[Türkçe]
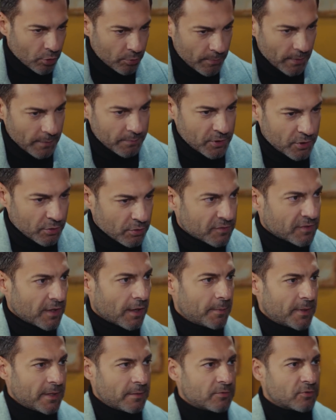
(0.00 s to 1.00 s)
korkma. Bir şey olsa
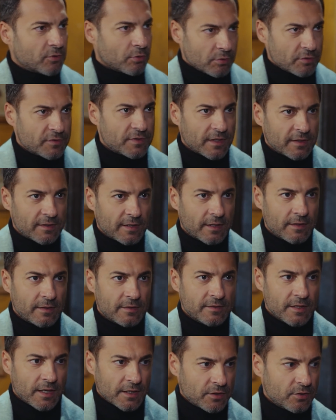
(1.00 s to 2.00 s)
haberimiz olur zaten.
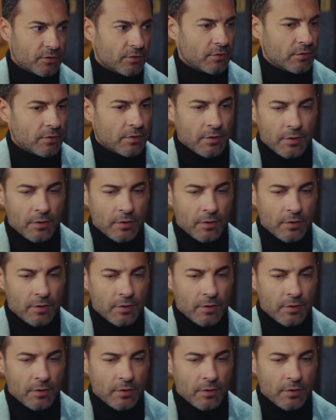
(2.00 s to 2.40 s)
Sakin ol.